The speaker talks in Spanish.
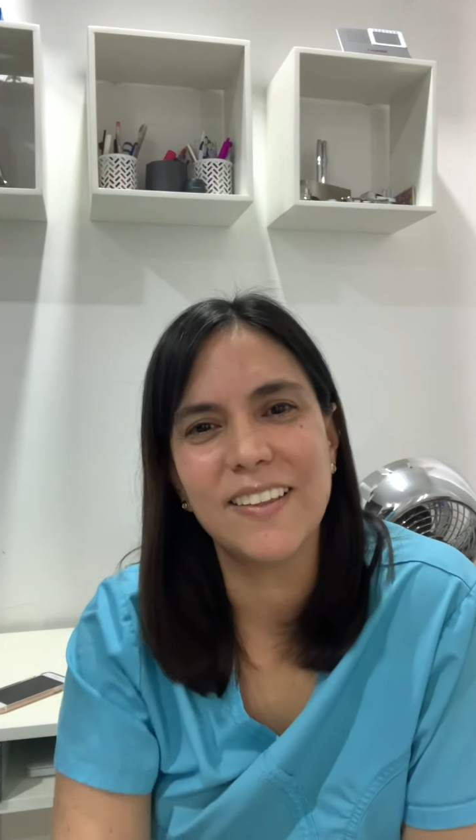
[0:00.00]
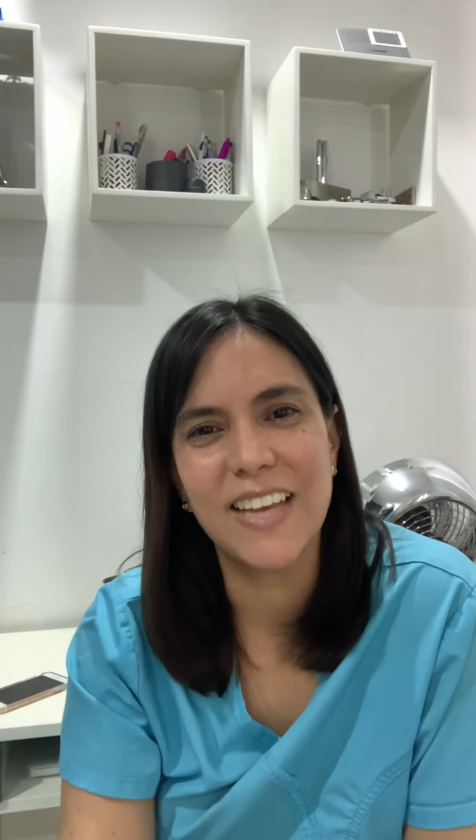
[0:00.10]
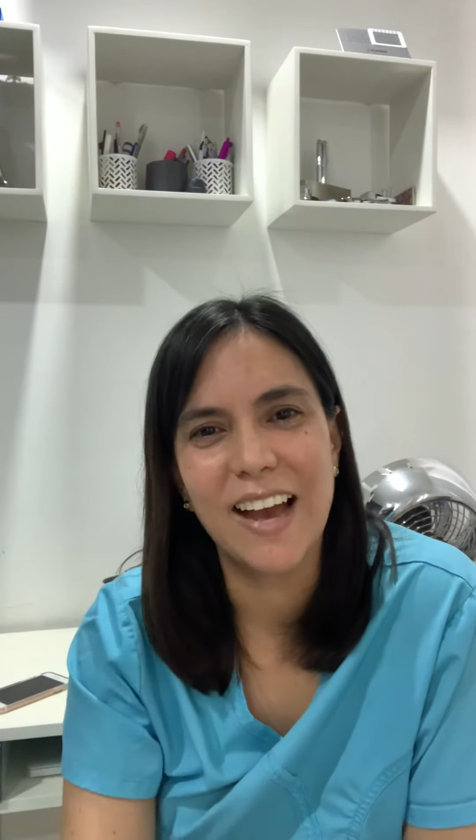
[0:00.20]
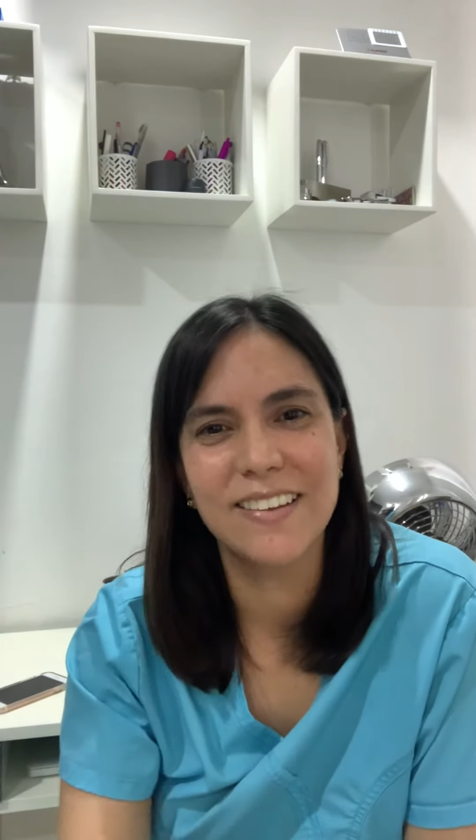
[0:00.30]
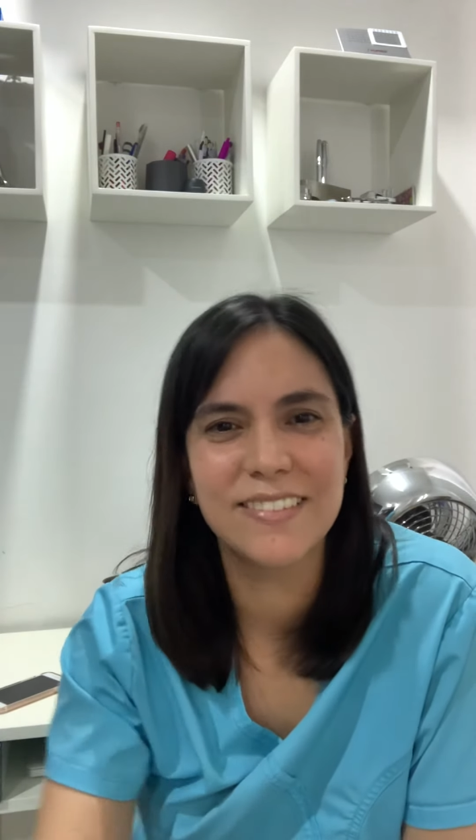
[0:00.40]

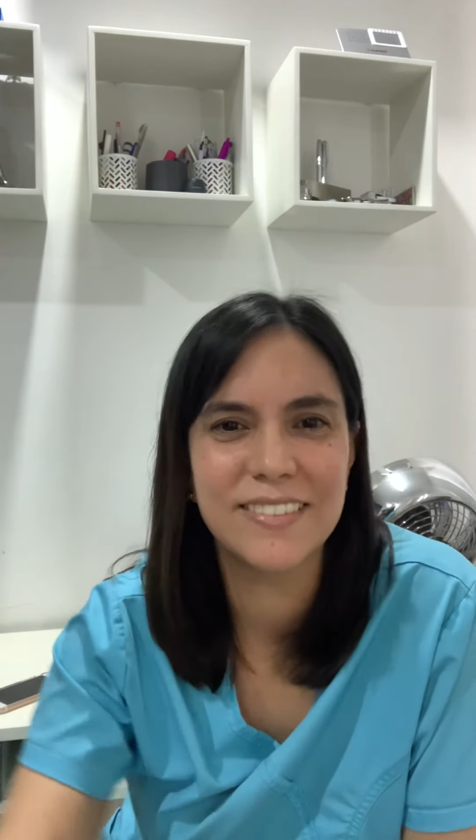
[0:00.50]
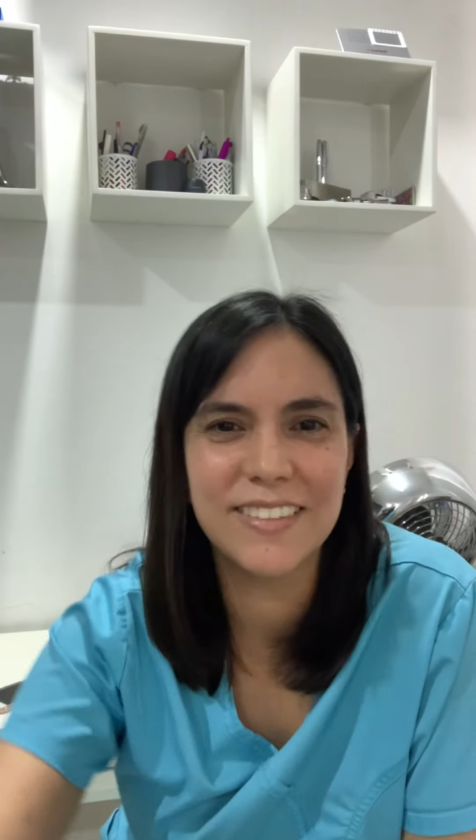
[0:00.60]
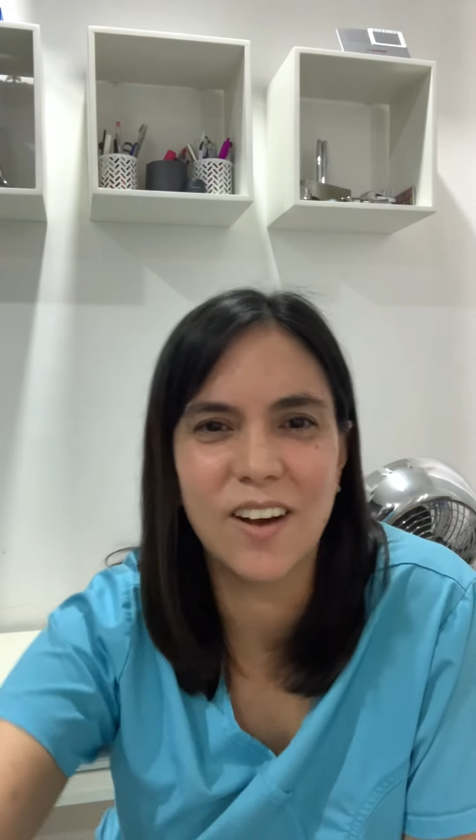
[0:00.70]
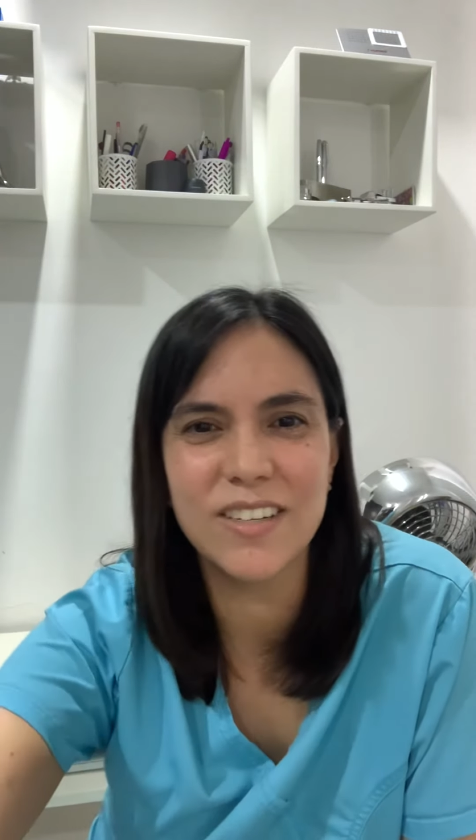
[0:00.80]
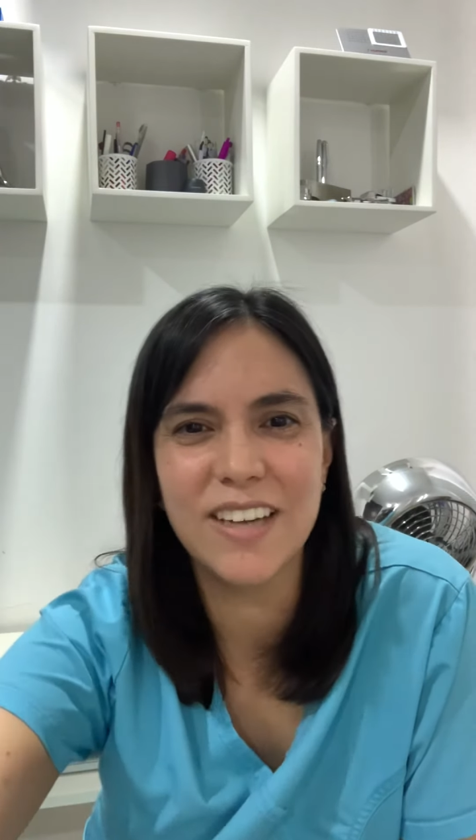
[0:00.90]
día.
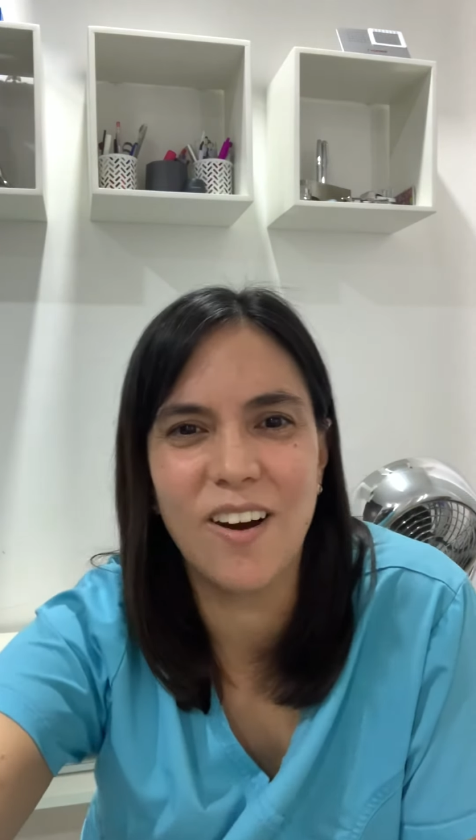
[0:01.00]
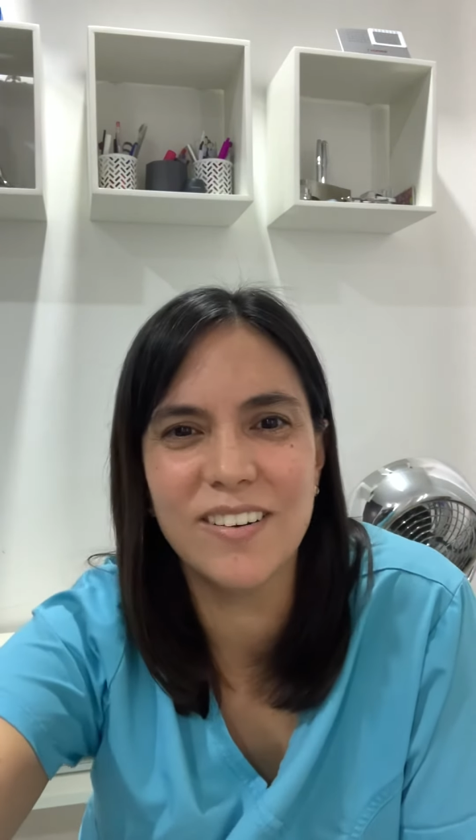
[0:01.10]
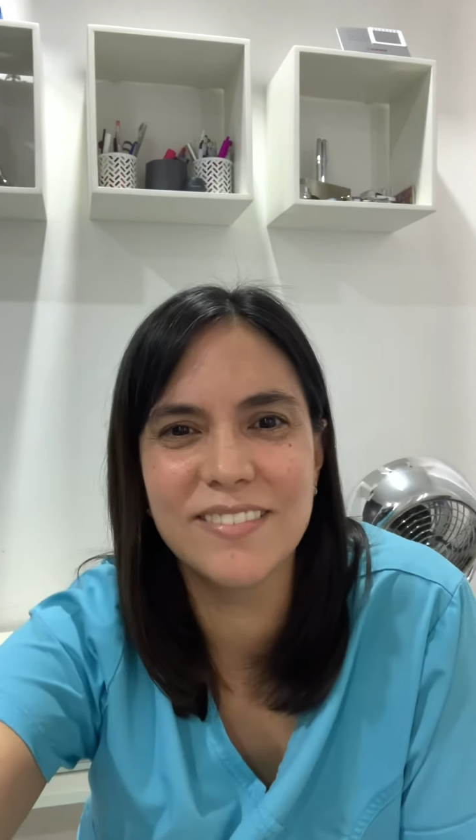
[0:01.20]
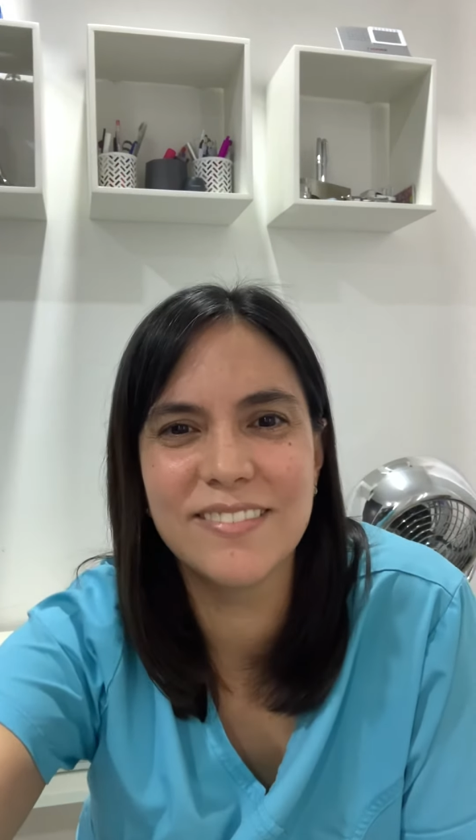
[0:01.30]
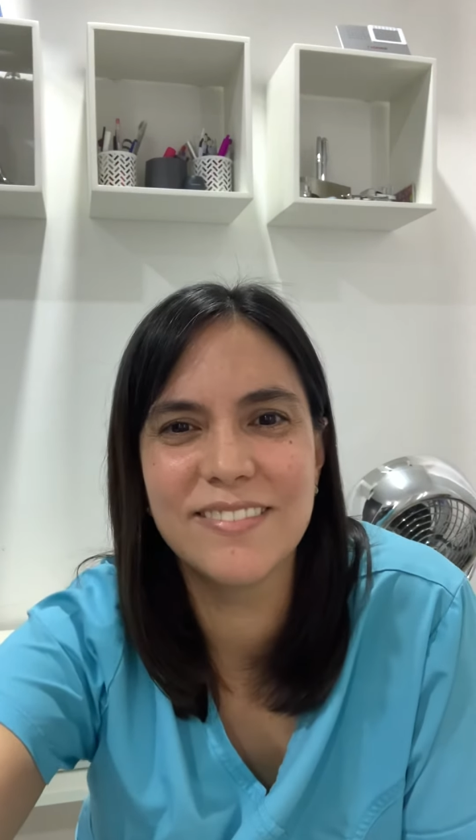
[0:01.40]
Chao, chao.